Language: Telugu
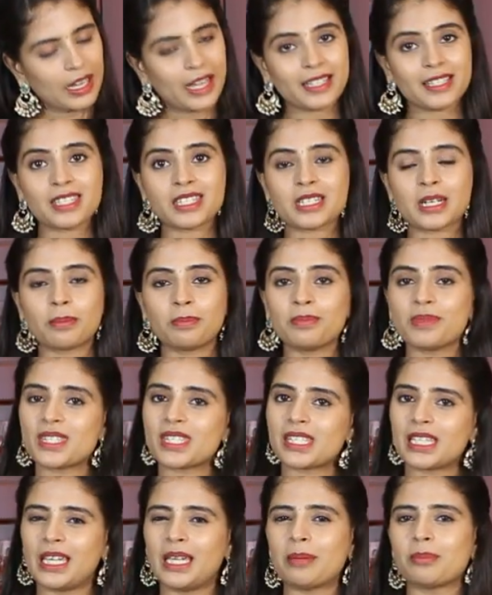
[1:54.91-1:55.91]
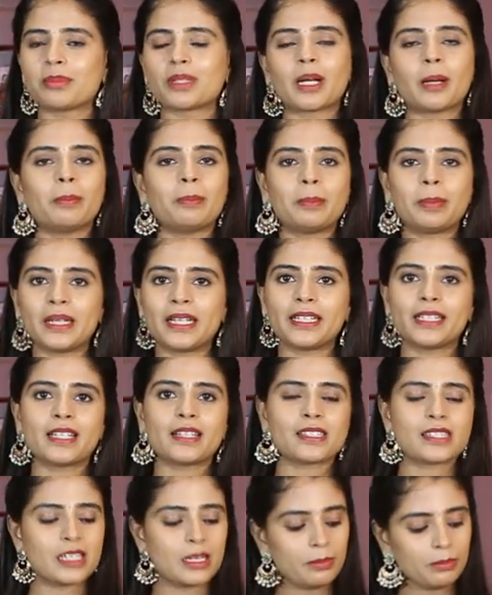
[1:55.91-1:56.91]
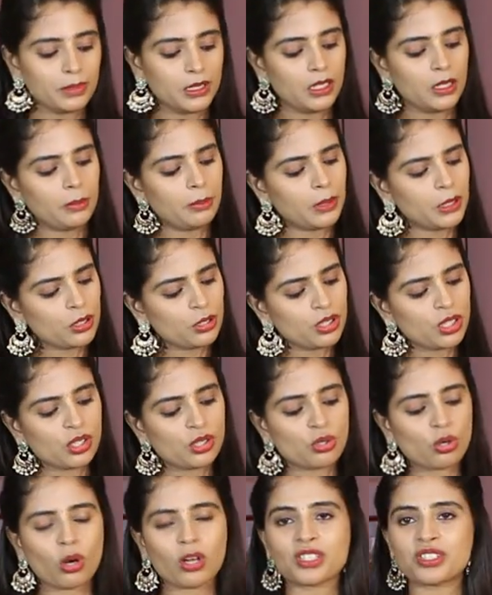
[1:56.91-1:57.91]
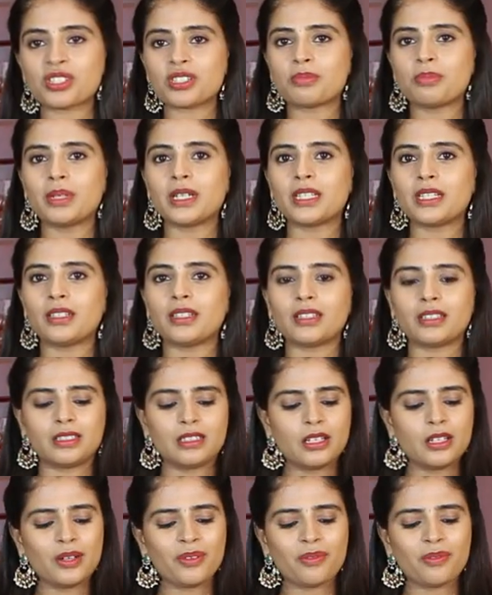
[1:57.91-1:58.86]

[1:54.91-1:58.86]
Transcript: అండ్ స్టెమ్ సేమ్ కంప్లీట్గా సేమ్ మంచి జార్జెట్ మెటీరియల్